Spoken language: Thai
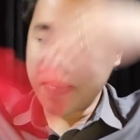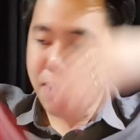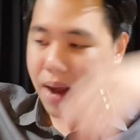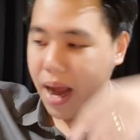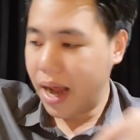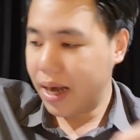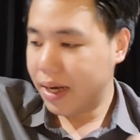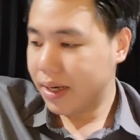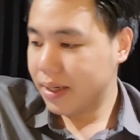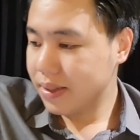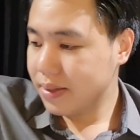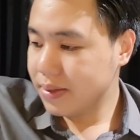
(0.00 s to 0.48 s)
บาท
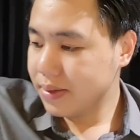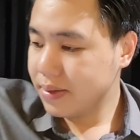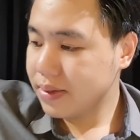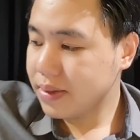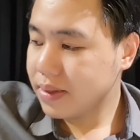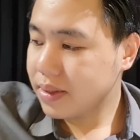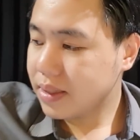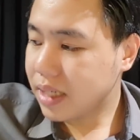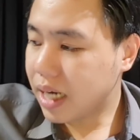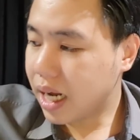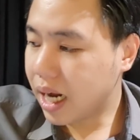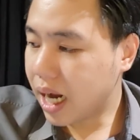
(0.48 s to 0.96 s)

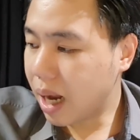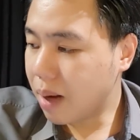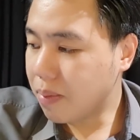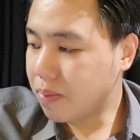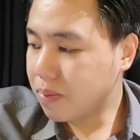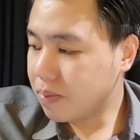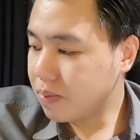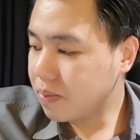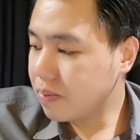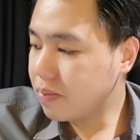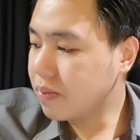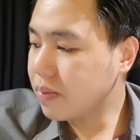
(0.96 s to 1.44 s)
นะครับ
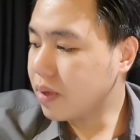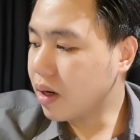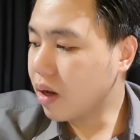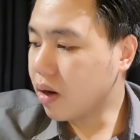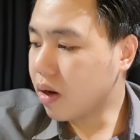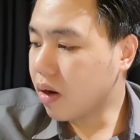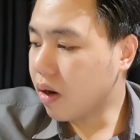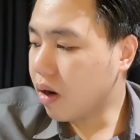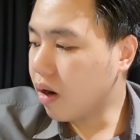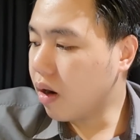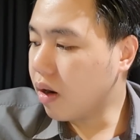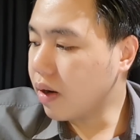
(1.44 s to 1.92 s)
แล้ว
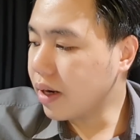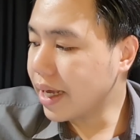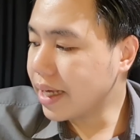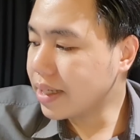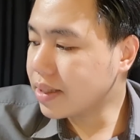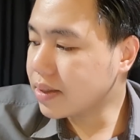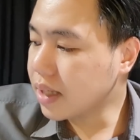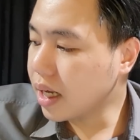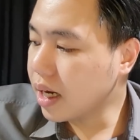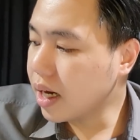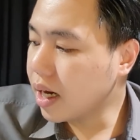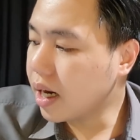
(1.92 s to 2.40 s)
ก็เลส
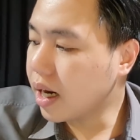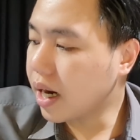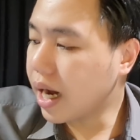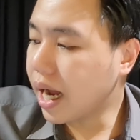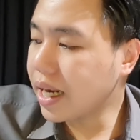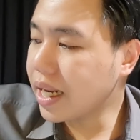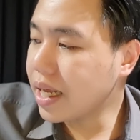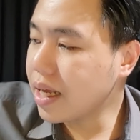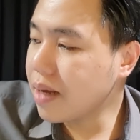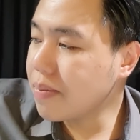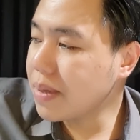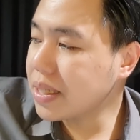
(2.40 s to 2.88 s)
เตอร์อัน
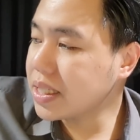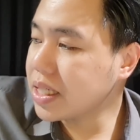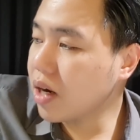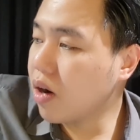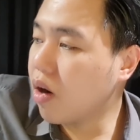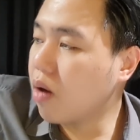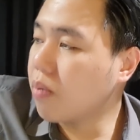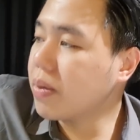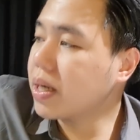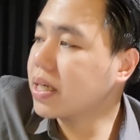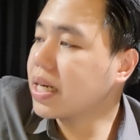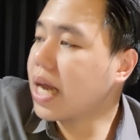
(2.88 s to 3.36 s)
นี้ไม่ใช่ของ
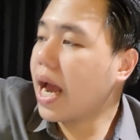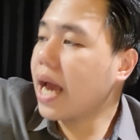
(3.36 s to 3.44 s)
เมืองไท